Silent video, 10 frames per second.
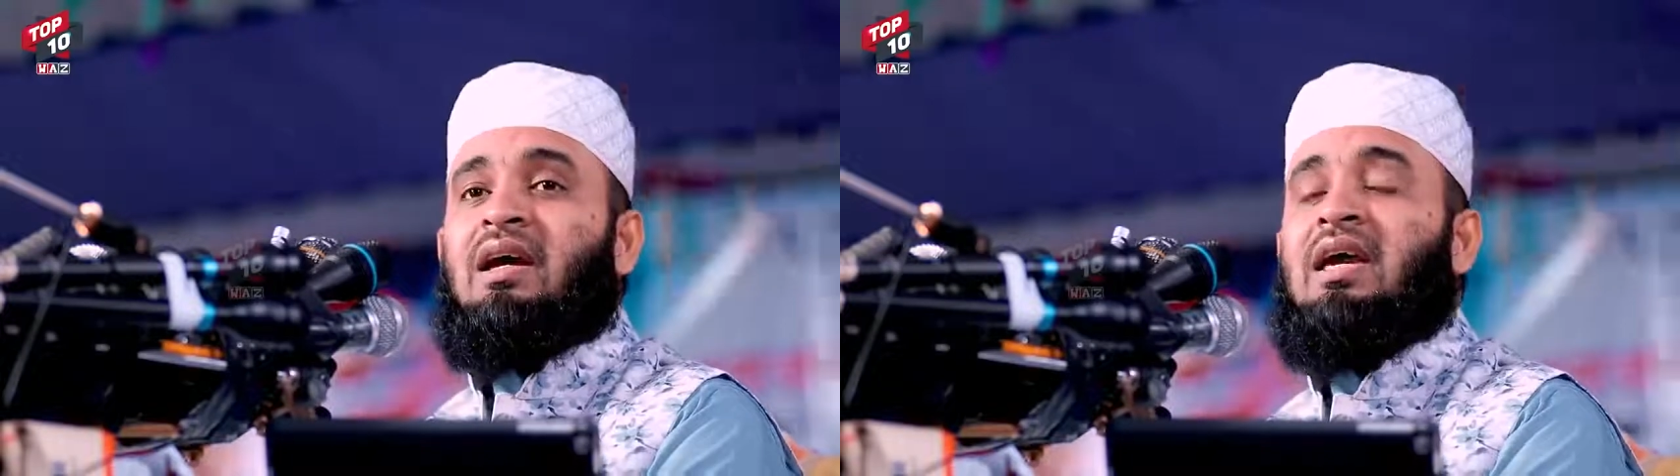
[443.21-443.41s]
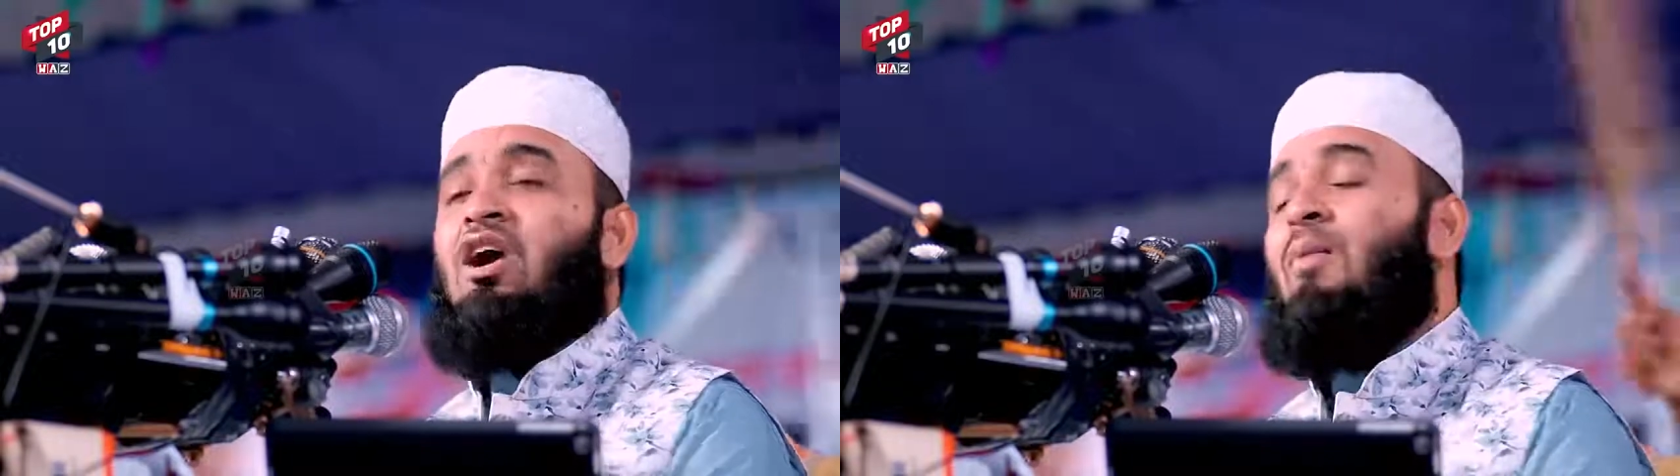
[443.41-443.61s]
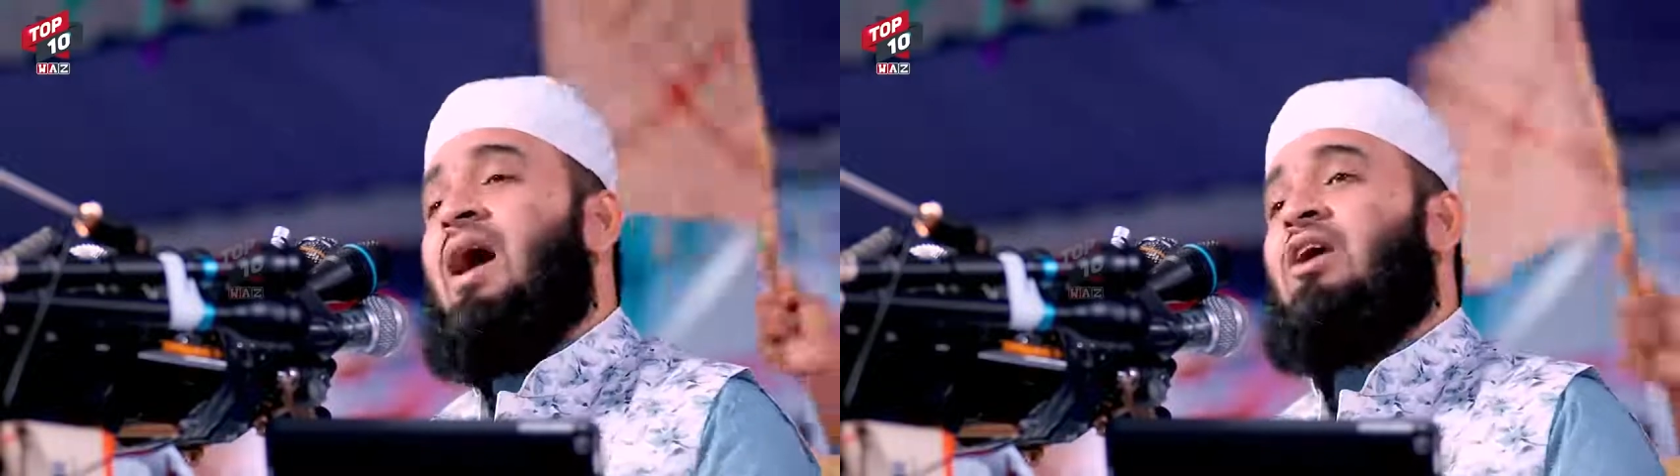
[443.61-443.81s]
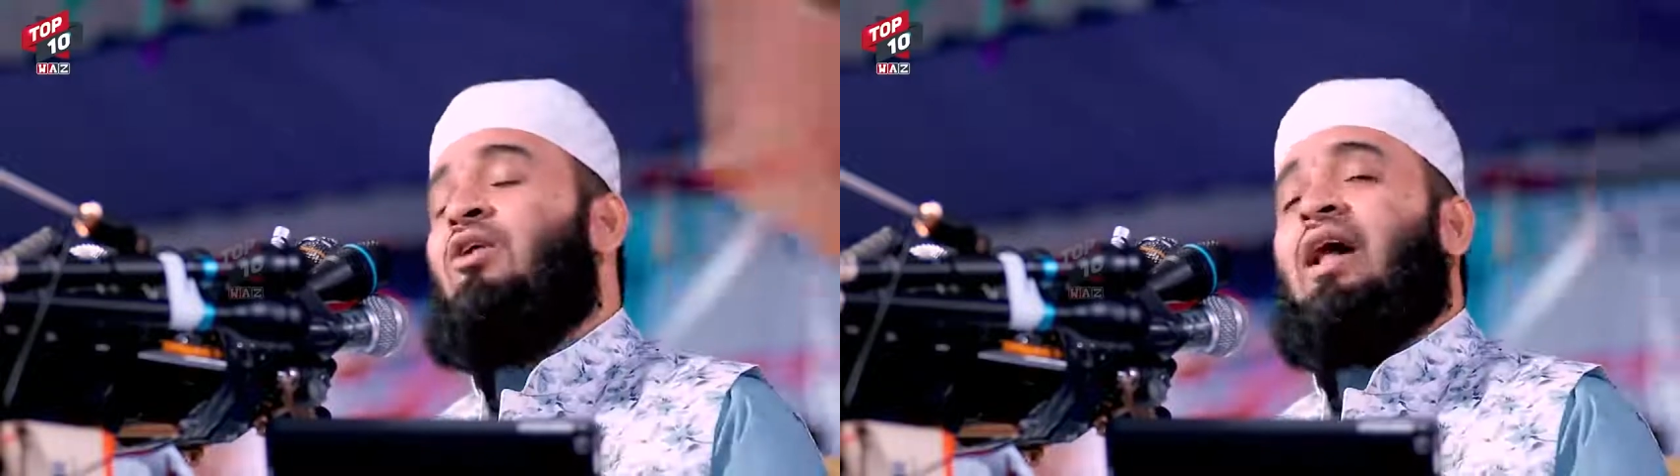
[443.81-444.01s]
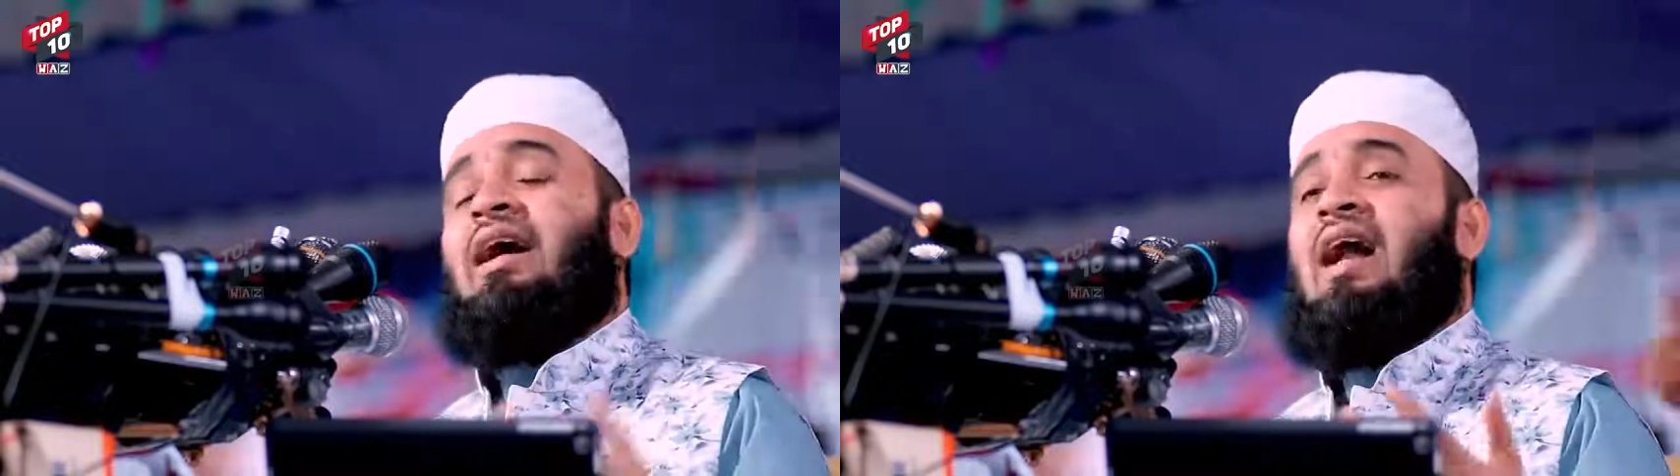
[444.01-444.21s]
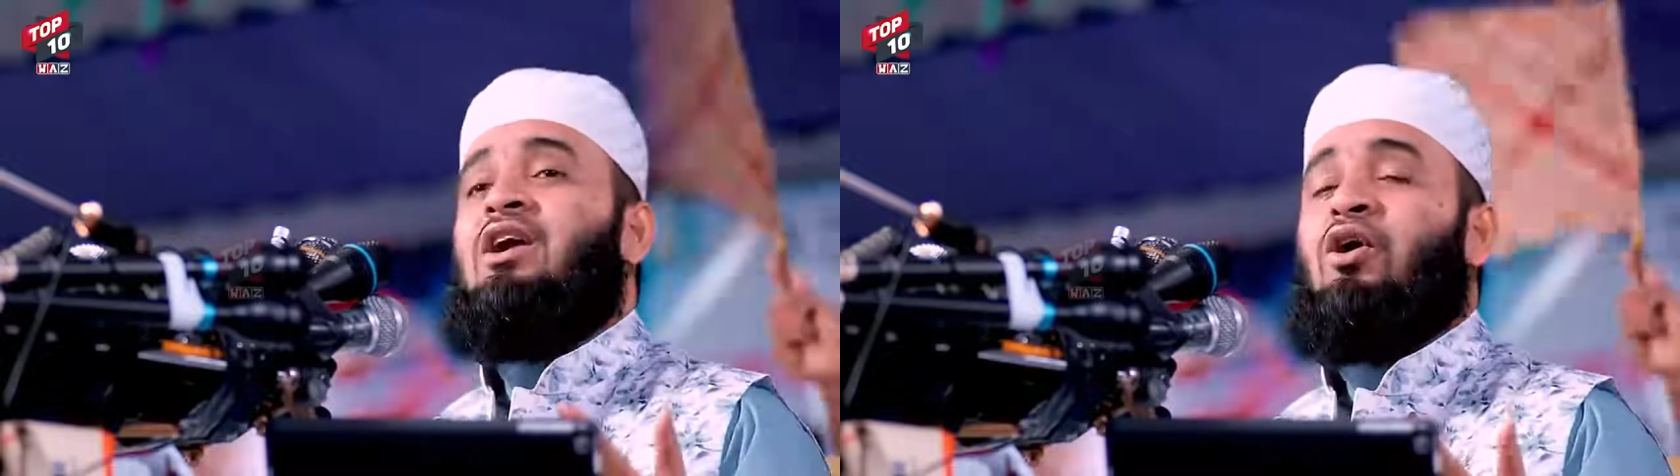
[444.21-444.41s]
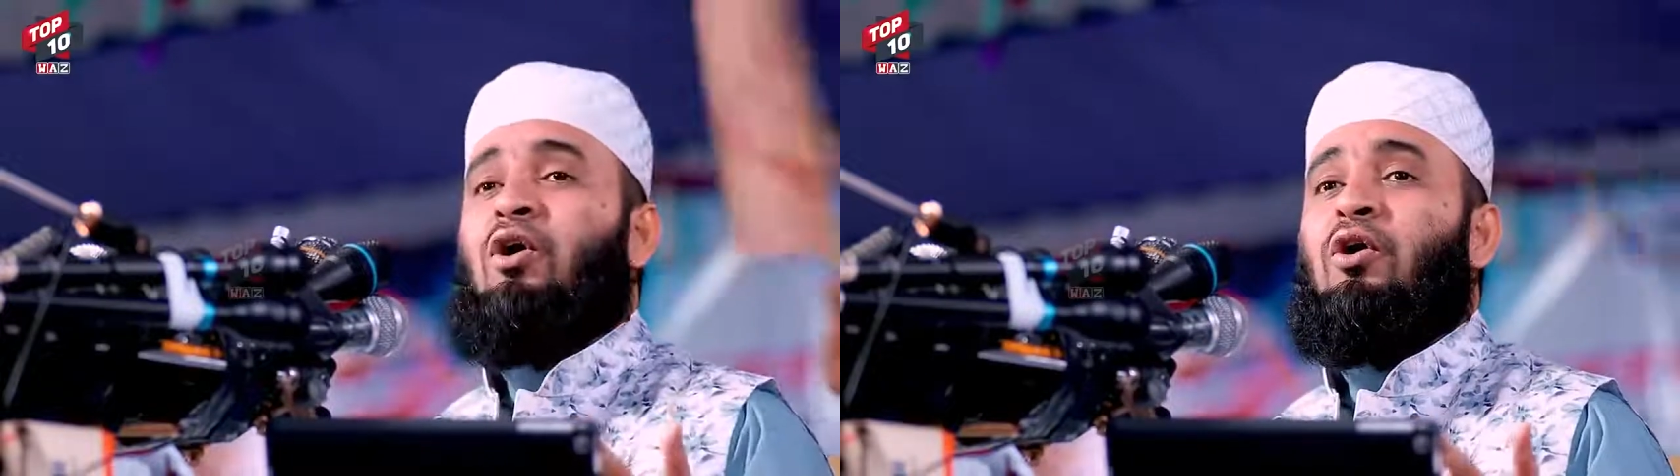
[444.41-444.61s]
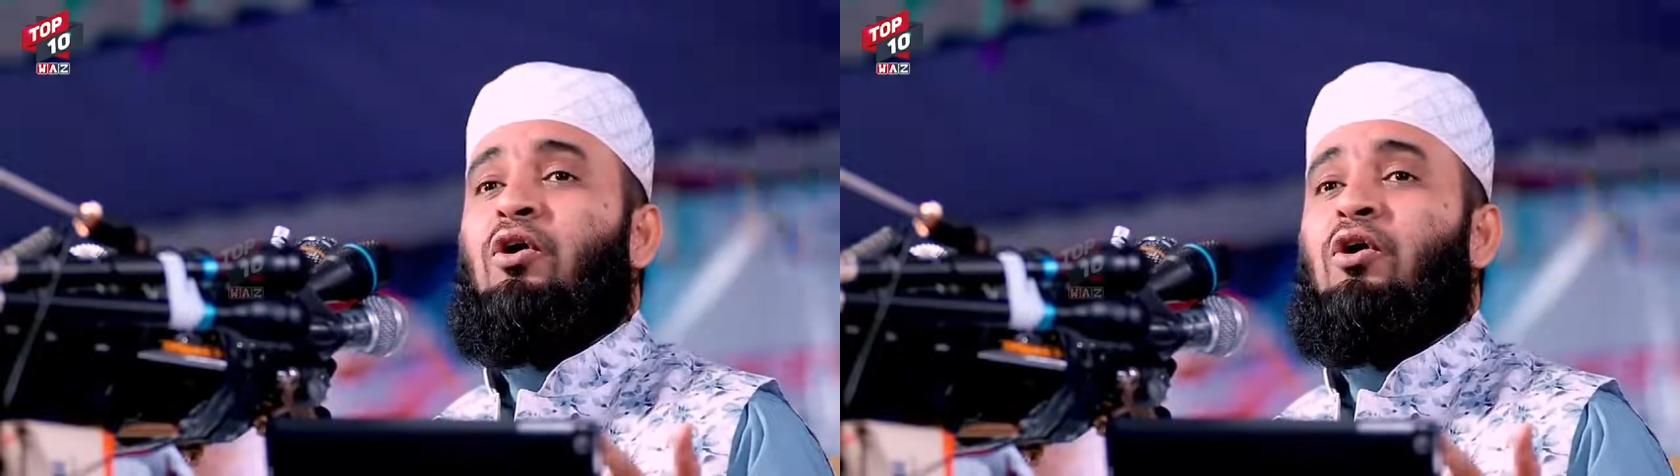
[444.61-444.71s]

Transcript: কি অবাক করা কাণ্ড